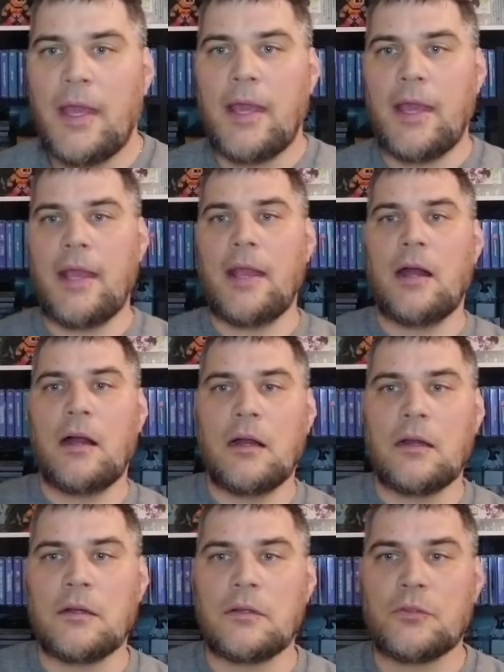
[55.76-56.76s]
Et
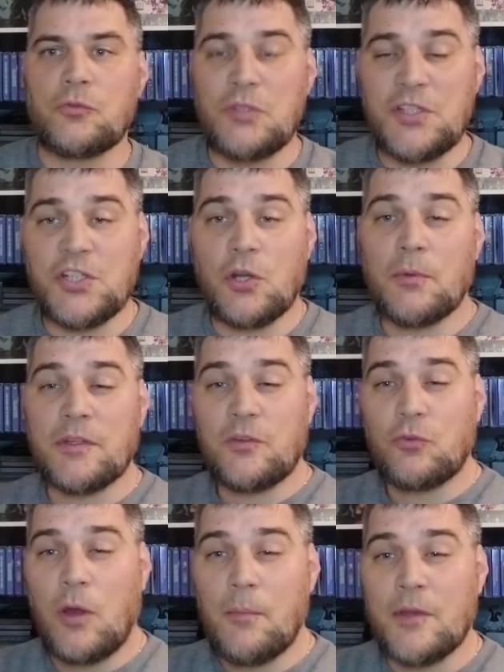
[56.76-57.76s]
ensuite, j'ai commandé
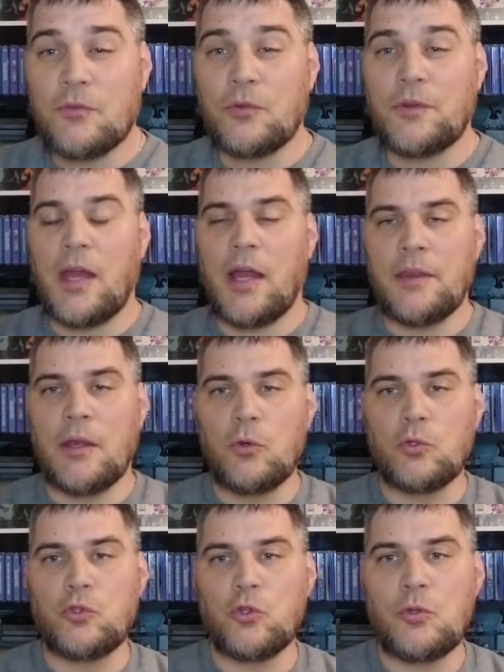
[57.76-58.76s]
sur Amazon un
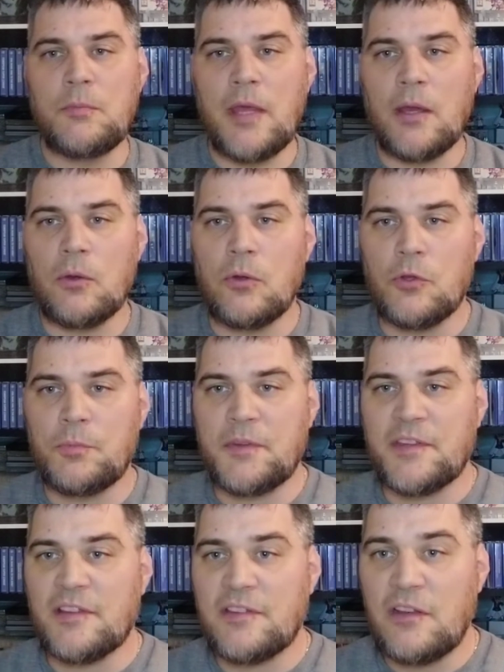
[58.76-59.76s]
halo de lumière euh,
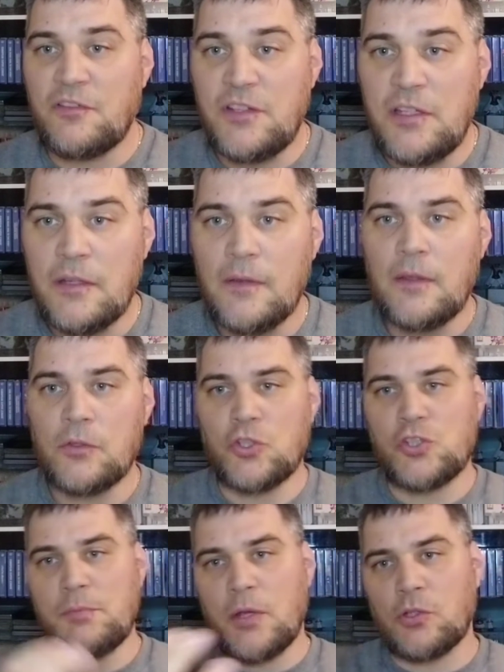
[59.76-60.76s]
spécial selfie
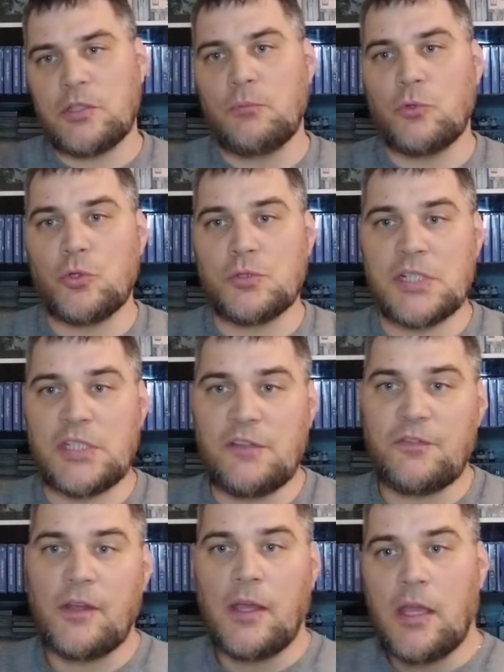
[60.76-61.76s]
que j'ai mis à côté de mon
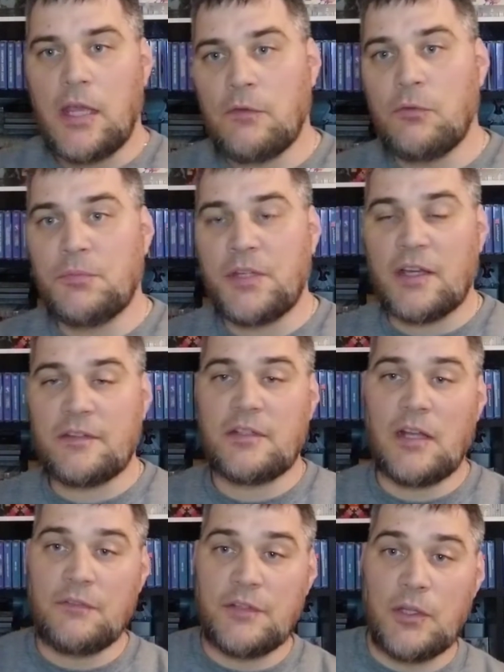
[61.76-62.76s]
objectif. Et vous me direz
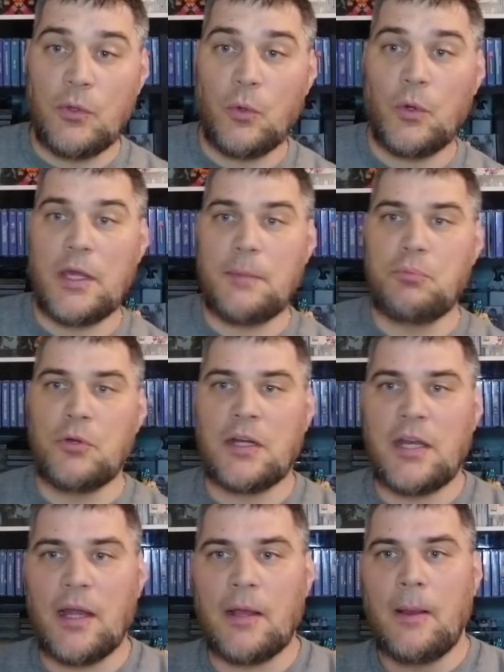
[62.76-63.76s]
si la vidéo est plus
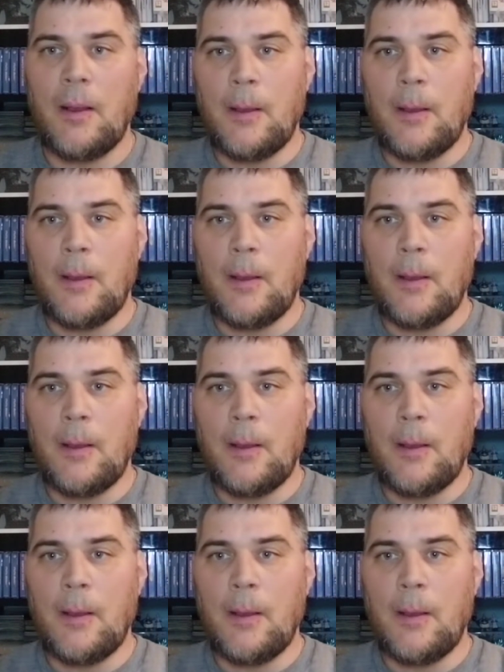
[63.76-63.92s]
claire